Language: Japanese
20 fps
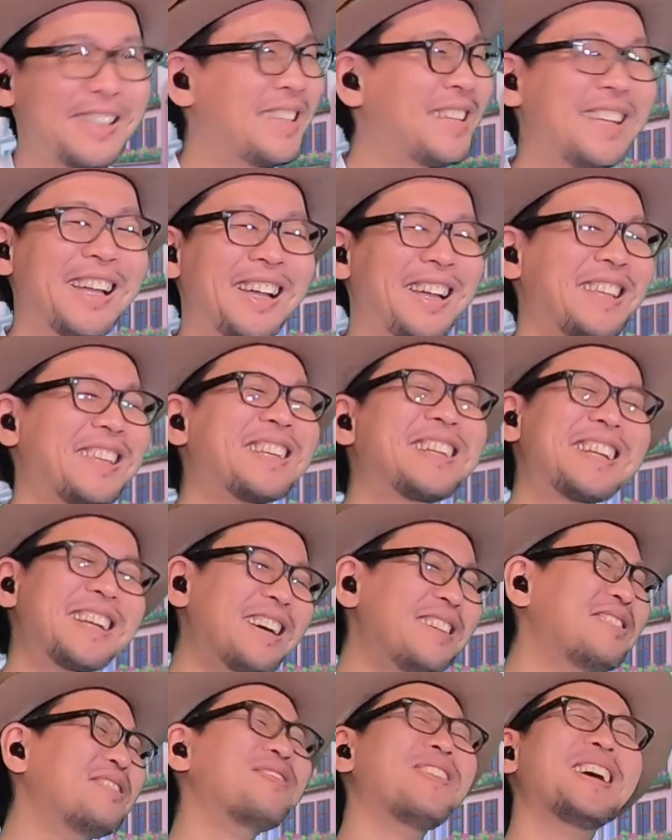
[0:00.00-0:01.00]
いや、
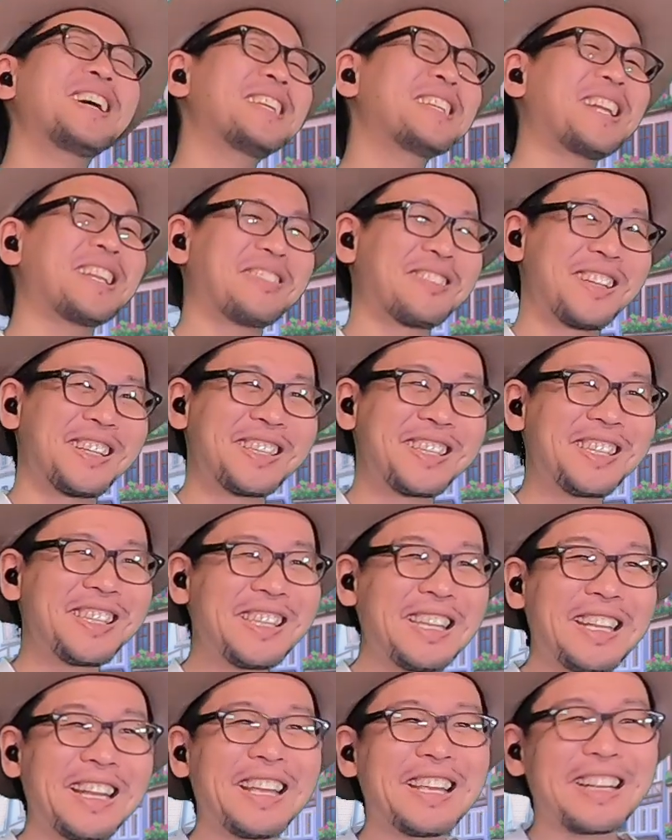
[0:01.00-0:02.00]
イカうまいなとか聞い
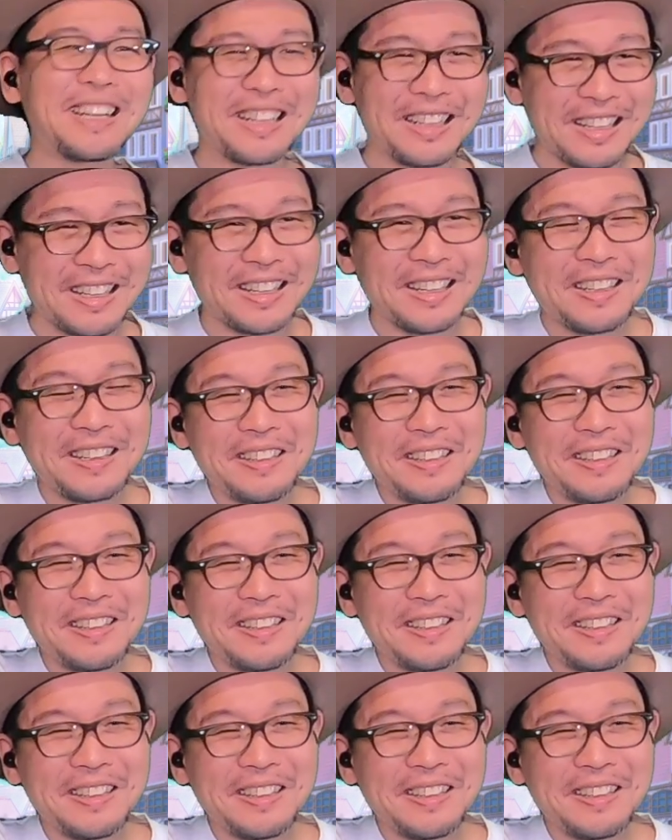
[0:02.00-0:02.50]
てないからね。